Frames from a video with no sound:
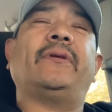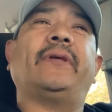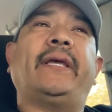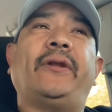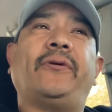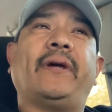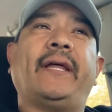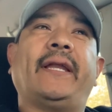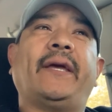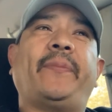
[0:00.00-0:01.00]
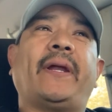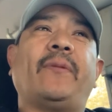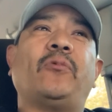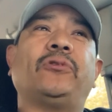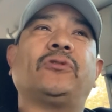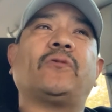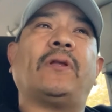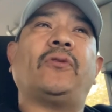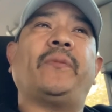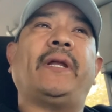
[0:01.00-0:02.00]
Quiero creer que para muchos
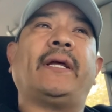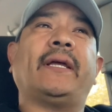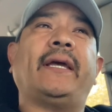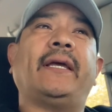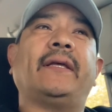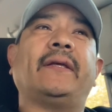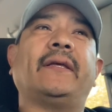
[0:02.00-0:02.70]
cuando miran que